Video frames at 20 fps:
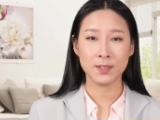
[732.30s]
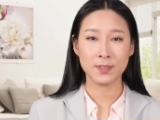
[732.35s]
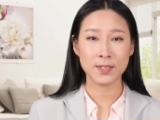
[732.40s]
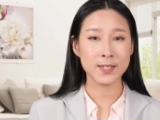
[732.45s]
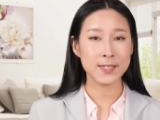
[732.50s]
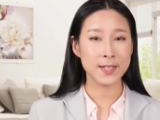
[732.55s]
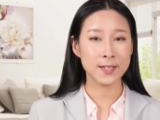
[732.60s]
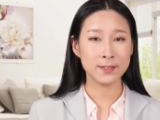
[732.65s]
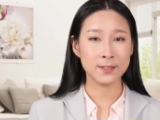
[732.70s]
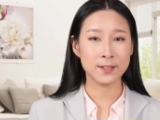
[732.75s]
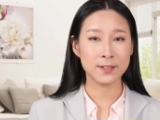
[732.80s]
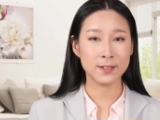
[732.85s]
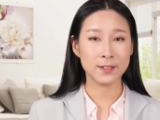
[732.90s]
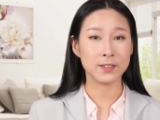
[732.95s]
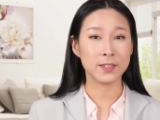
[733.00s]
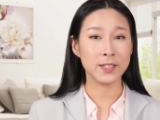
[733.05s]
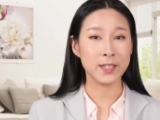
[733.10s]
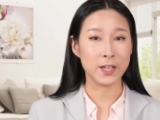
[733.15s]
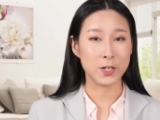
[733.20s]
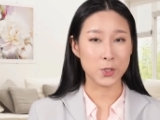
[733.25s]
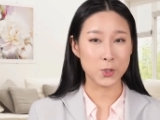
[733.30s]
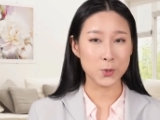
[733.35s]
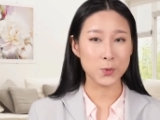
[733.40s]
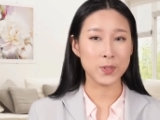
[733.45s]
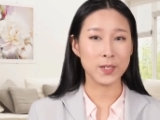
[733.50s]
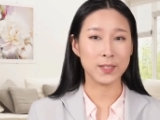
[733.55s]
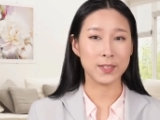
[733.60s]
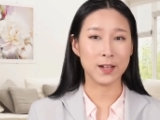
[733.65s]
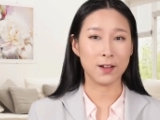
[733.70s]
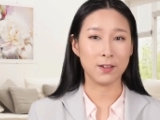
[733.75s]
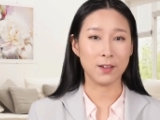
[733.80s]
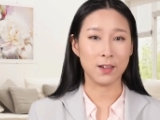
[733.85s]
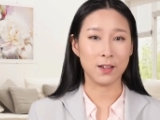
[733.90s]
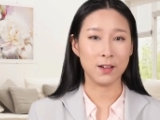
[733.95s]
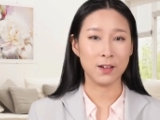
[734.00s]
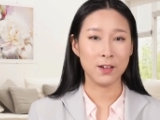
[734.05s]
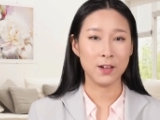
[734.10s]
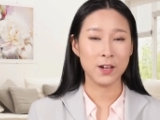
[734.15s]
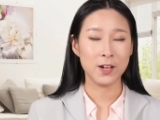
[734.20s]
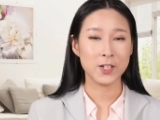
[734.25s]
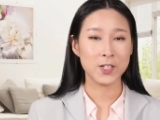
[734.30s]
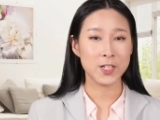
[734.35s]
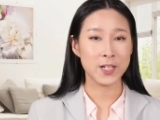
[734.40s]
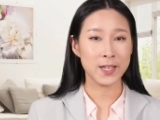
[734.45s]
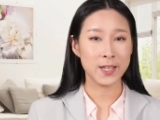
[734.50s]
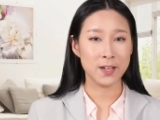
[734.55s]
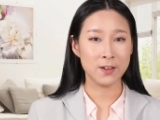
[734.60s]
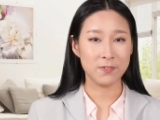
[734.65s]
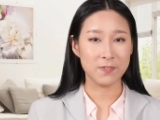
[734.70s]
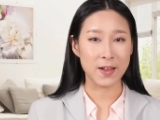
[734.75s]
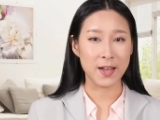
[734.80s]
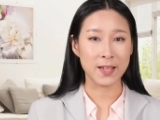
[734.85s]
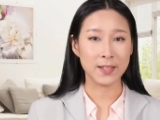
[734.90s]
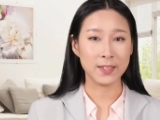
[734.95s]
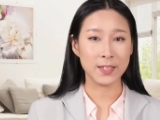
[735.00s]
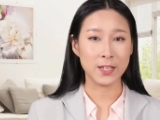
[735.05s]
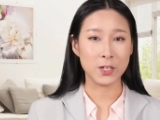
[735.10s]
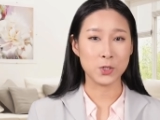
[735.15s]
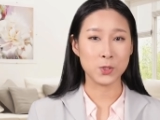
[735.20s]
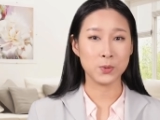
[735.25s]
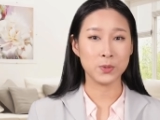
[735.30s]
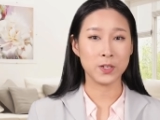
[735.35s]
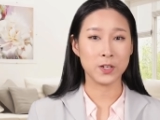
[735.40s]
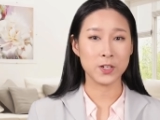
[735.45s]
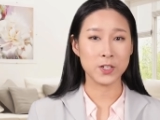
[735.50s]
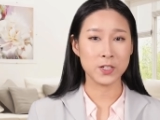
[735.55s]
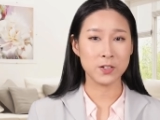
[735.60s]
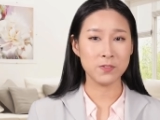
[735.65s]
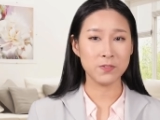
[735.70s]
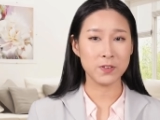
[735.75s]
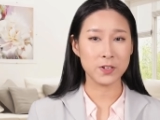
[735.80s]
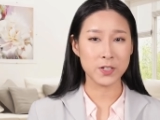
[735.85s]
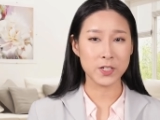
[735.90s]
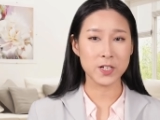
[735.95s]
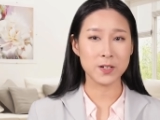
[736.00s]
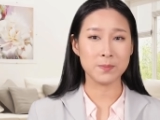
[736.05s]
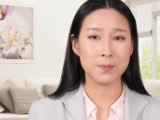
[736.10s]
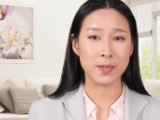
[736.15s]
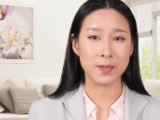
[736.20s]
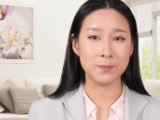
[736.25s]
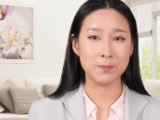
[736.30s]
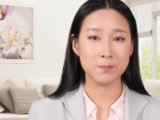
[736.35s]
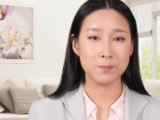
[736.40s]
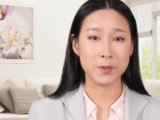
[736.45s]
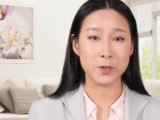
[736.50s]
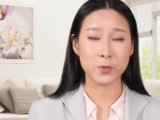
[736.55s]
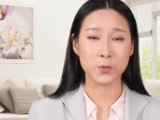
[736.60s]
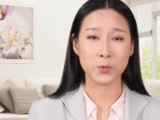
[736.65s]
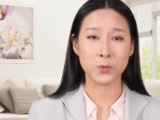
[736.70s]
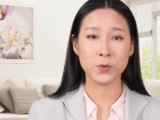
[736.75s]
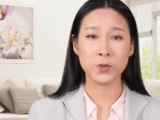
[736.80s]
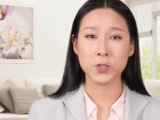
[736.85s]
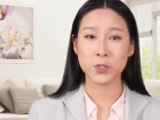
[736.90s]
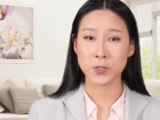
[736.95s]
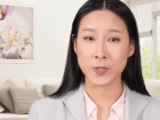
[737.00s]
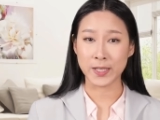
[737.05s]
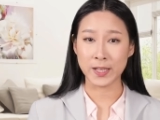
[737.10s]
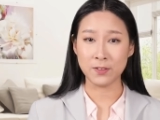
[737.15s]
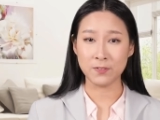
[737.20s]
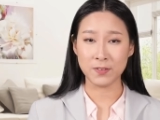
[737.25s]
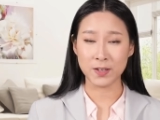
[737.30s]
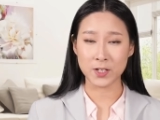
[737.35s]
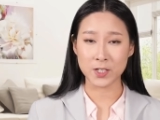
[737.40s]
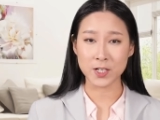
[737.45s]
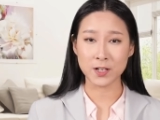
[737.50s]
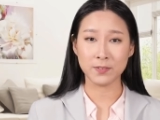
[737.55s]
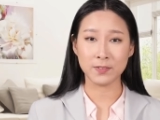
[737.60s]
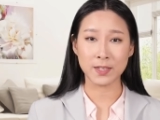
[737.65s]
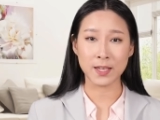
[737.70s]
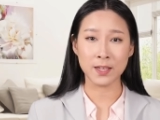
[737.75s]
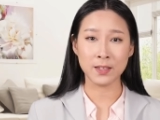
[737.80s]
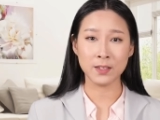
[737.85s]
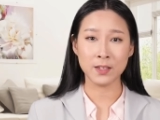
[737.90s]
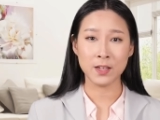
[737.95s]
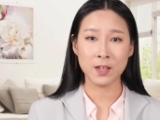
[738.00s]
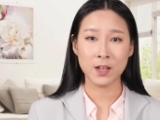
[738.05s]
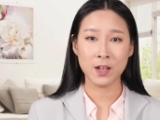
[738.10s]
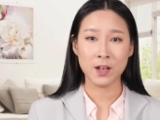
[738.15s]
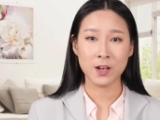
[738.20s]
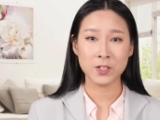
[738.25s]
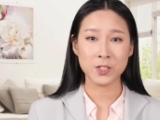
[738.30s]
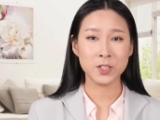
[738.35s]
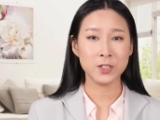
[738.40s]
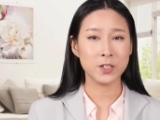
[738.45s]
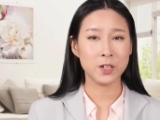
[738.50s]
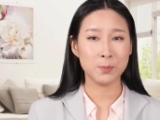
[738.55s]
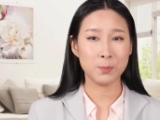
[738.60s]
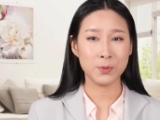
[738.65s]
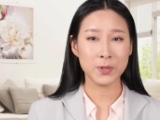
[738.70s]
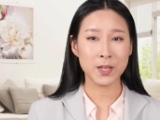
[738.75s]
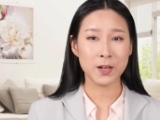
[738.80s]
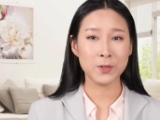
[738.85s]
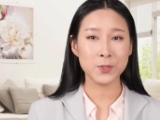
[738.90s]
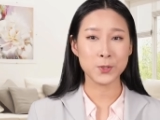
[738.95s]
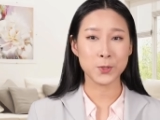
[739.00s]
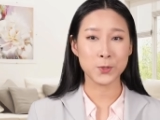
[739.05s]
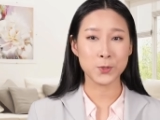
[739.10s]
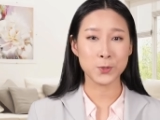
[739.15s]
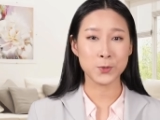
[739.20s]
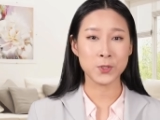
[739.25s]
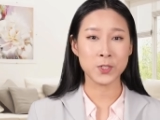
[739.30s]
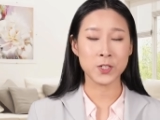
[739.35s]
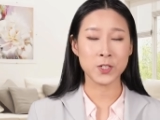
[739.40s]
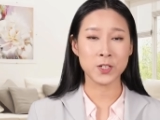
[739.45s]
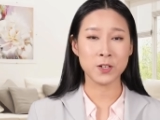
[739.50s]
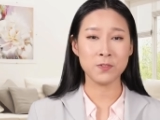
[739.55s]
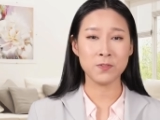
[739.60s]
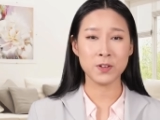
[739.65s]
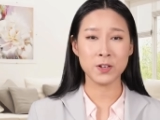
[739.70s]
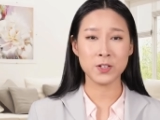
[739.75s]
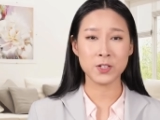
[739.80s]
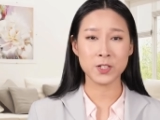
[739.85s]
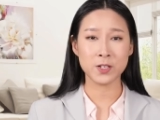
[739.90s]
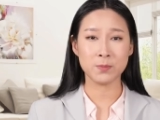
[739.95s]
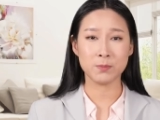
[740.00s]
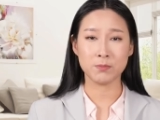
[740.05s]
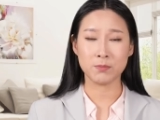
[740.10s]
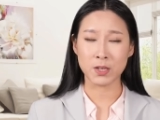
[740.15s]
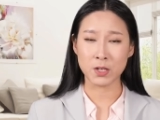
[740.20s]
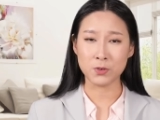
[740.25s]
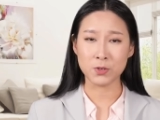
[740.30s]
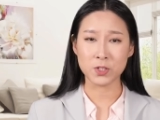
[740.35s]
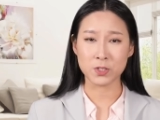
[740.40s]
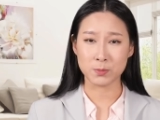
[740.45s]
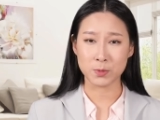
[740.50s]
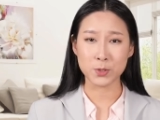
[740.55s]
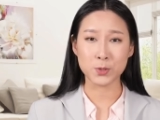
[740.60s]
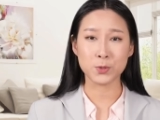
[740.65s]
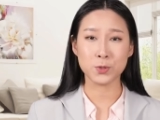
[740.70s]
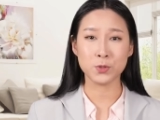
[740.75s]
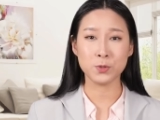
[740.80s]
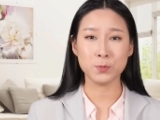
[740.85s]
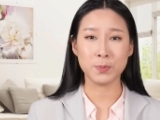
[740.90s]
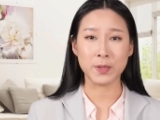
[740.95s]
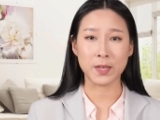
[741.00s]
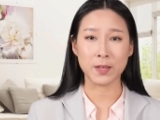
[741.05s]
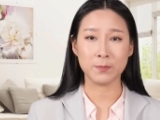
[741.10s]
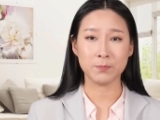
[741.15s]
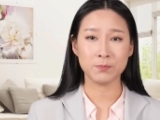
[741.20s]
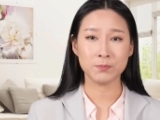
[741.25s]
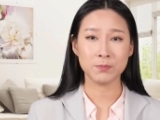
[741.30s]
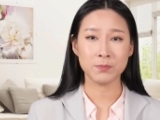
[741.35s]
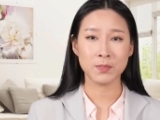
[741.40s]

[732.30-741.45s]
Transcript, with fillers: 大家呢可能也注意到了，这一个法案提出的身份证明，比如水电费账单，这和不要求出示身份证没有什么区别。